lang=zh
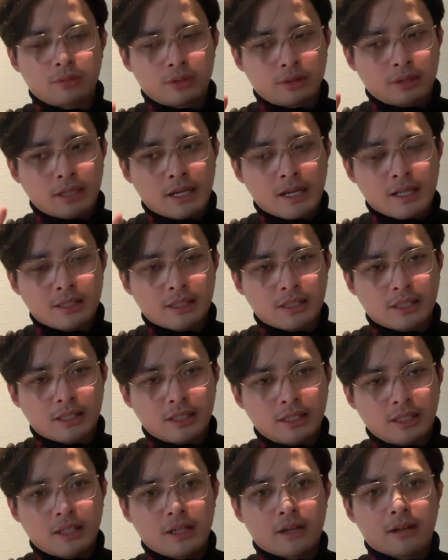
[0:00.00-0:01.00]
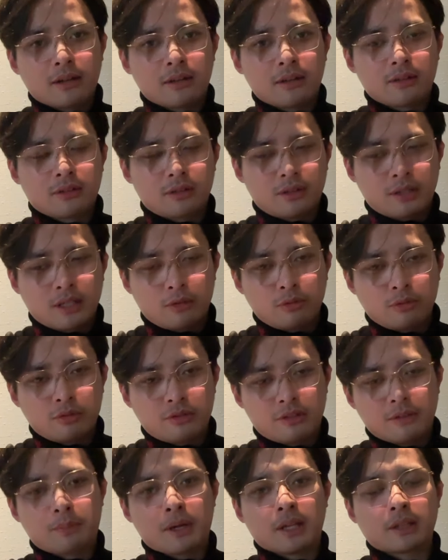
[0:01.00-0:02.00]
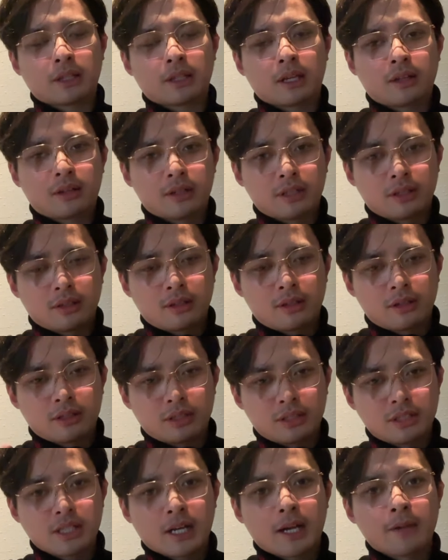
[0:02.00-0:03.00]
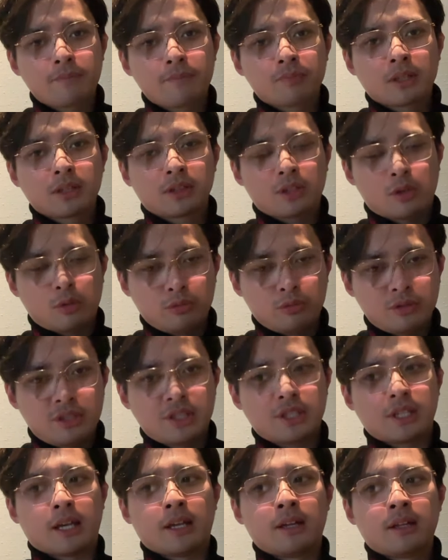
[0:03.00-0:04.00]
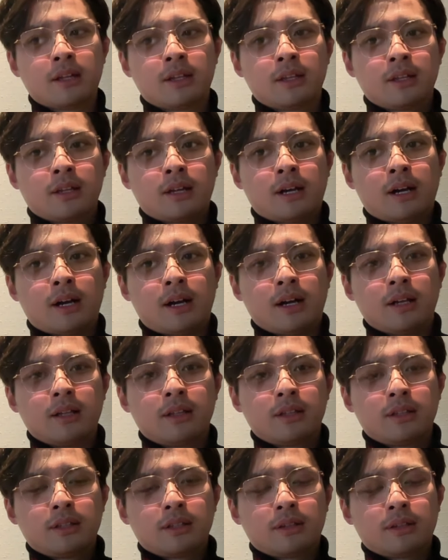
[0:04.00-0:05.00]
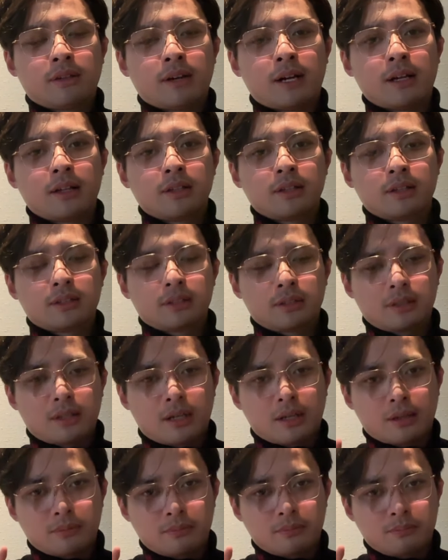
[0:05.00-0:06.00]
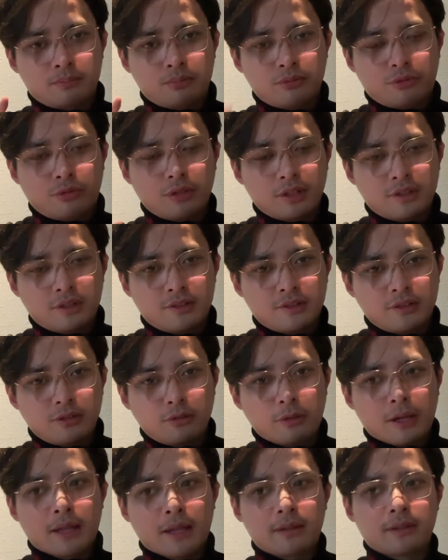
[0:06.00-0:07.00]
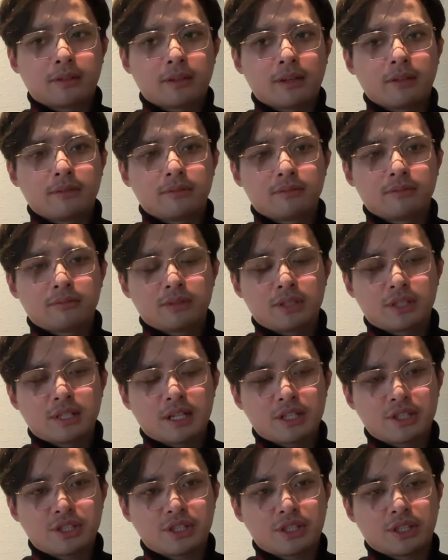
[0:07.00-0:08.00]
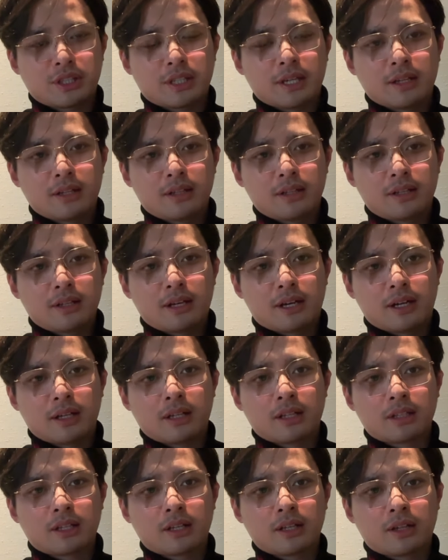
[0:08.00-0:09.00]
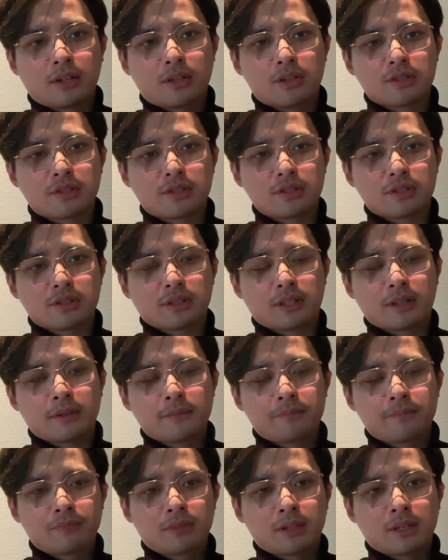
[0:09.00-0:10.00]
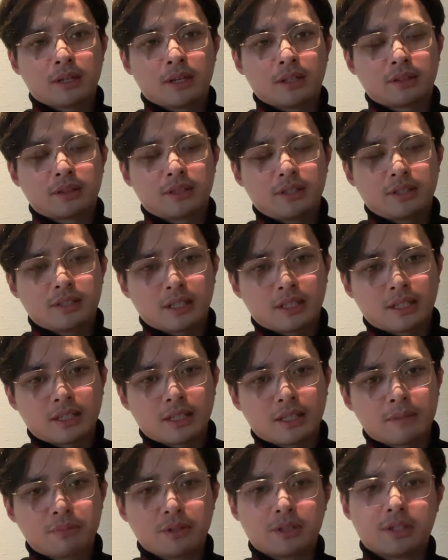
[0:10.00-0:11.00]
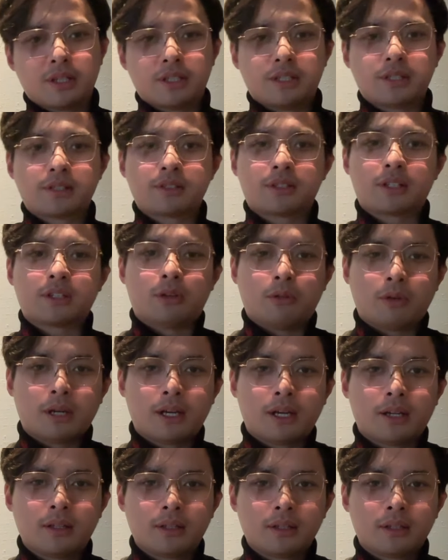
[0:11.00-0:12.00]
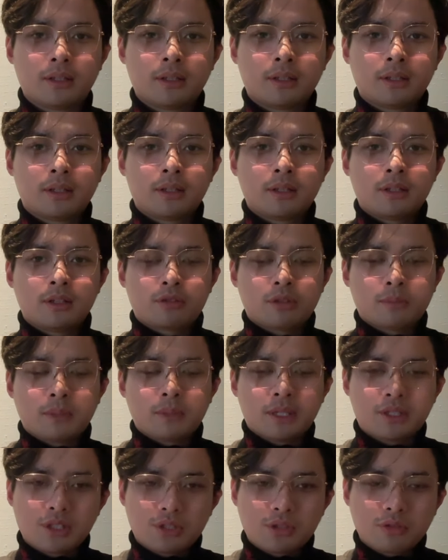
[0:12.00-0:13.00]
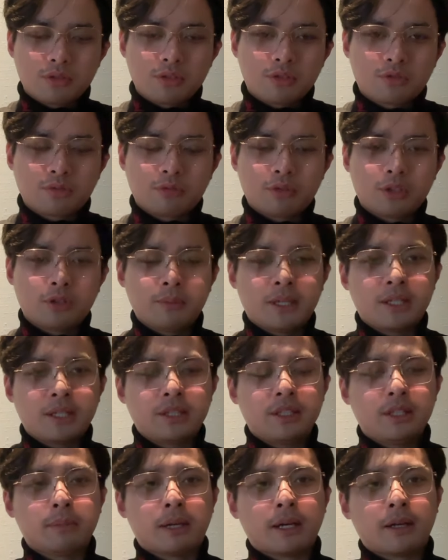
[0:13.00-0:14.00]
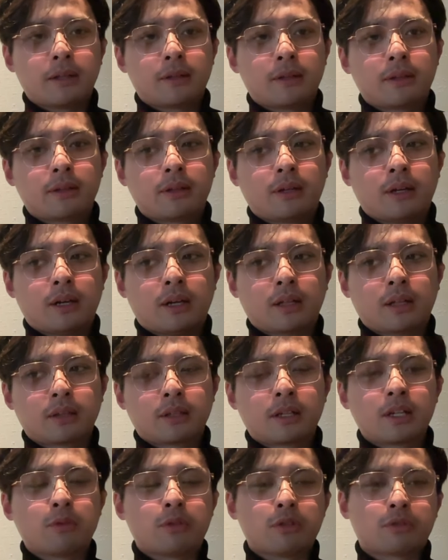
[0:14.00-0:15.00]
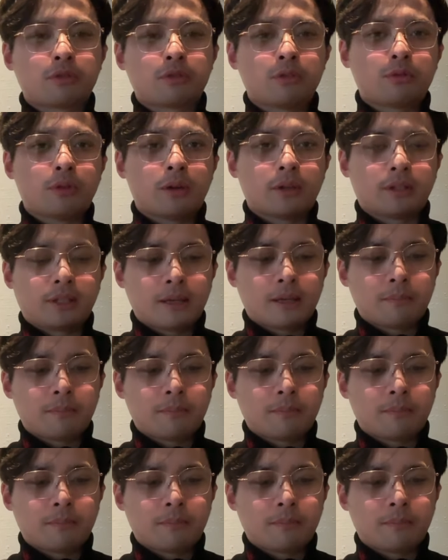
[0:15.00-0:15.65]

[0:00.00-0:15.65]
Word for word: 大家的力量可以如此庞大，让让一家头铁啊，对吧？啊，不缺资源的一家企业啊，让他老老实实的啊，低下他那不可一世的头啊，说明这就是主流民意嘛？啊，当然我说过，也